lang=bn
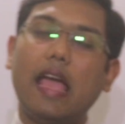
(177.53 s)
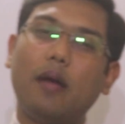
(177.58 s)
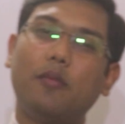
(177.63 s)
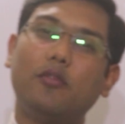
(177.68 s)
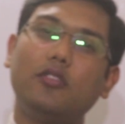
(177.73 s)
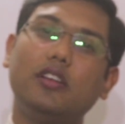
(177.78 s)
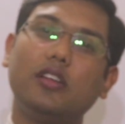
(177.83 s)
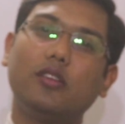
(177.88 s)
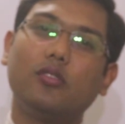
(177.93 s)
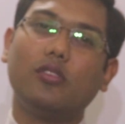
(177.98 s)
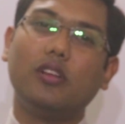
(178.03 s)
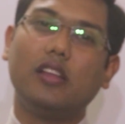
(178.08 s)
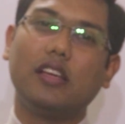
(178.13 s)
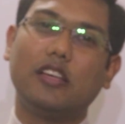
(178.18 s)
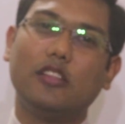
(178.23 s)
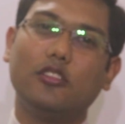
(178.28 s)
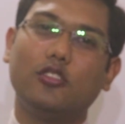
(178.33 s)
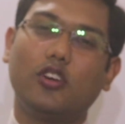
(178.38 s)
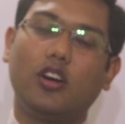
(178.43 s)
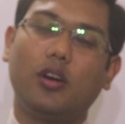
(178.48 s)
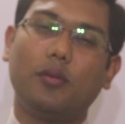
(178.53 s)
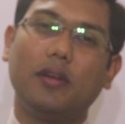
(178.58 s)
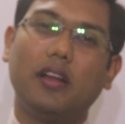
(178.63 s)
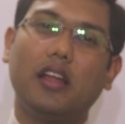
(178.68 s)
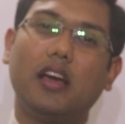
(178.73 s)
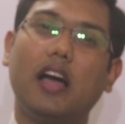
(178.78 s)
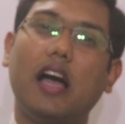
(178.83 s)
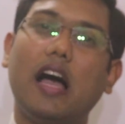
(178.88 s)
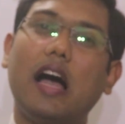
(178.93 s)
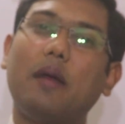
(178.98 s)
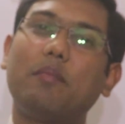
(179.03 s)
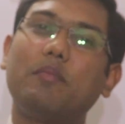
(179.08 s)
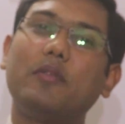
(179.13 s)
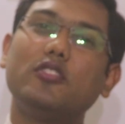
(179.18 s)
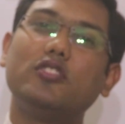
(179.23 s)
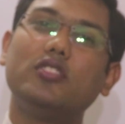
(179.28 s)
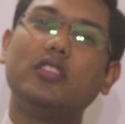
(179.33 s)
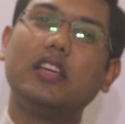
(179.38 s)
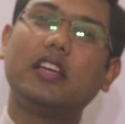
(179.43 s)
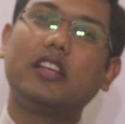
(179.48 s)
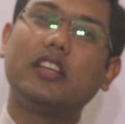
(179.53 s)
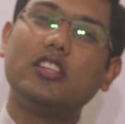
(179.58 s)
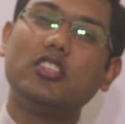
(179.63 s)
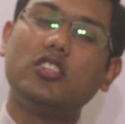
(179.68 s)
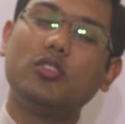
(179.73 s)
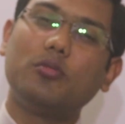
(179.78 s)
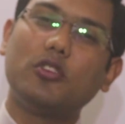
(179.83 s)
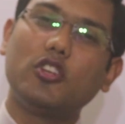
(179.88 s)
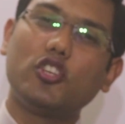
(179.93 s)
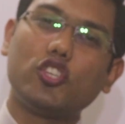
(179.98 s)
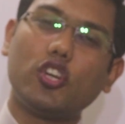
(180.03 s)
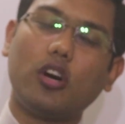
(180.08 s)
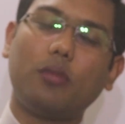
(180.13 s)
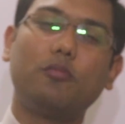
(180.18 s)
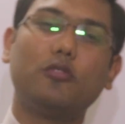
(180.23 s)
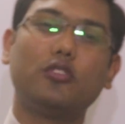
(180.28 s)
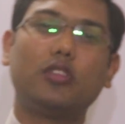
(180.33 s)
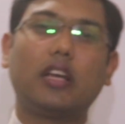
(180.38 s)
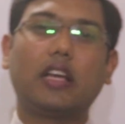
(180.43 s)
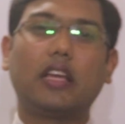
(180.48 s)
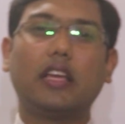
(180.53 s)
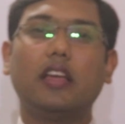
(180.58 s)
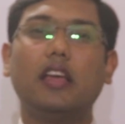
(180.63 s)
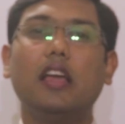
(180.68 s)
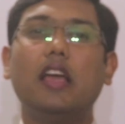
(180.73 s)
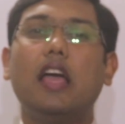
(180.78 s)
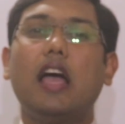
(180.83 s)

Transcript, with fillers: এমনটি করলে কিন্তু হবে না আপনার যদি একটি জীবনে স্বপ্ন থাকে